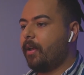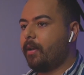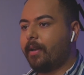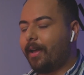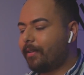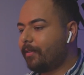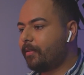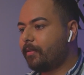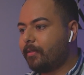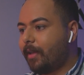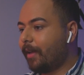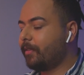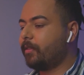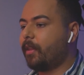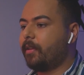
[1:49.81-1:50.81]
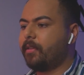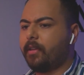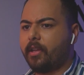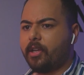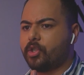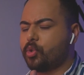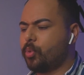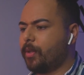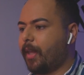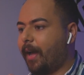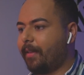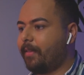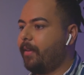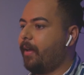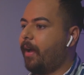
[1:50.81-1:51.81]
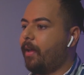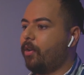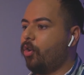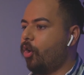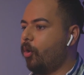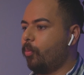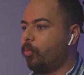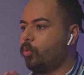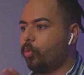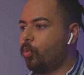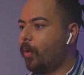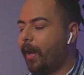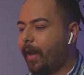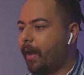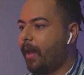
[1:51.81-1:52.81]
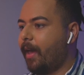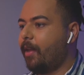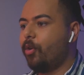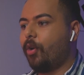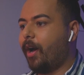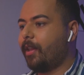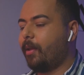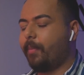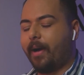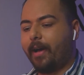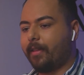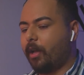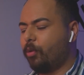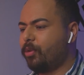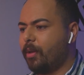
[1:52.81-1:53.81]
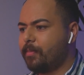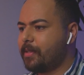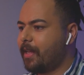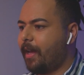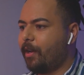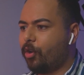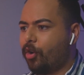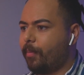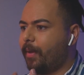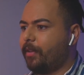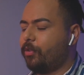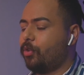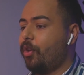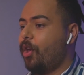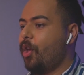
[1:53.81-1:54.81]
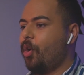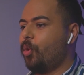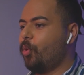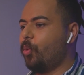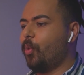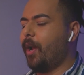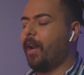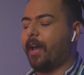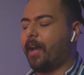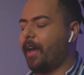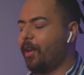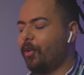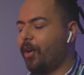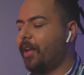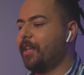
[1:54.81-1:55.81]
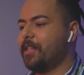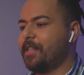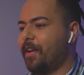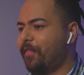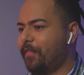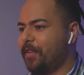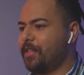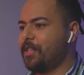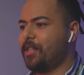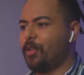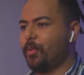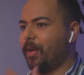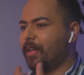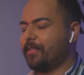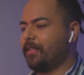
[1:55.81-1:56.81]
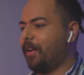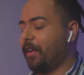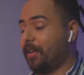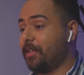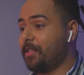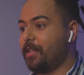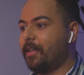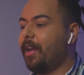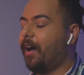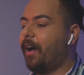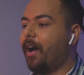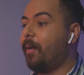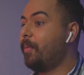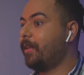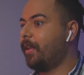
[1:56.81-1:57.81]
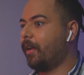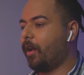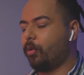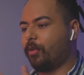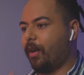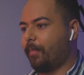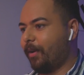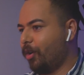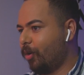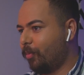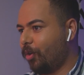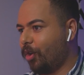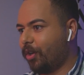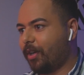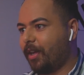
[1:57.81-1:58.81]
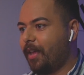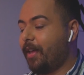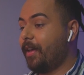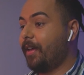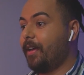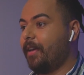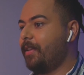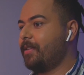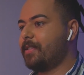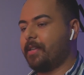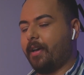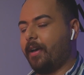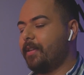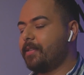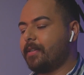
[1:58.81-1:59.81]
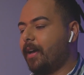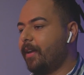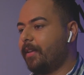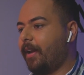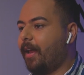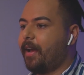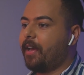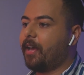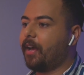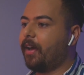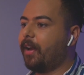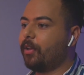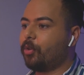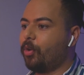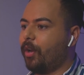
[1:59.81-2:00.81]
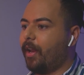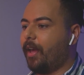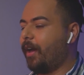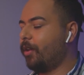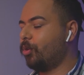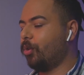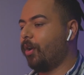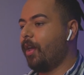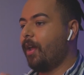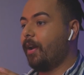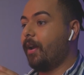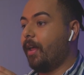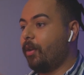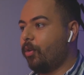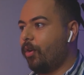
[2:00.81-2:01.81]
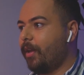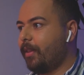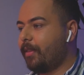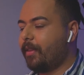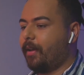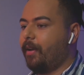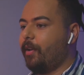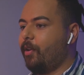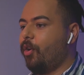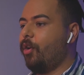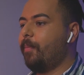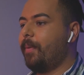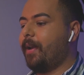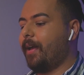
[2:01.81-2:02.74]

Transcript: لا لا تطنش وتعدي عنهم ولا كأنه حدا بعت أو تمسح الكومنت ولا كأنه حدا شاف إشي ولا صار إشي لا أبدا أو تعمل له بلوك انسى انسى هذا الحكي غلط كلياته لانه انت اليوم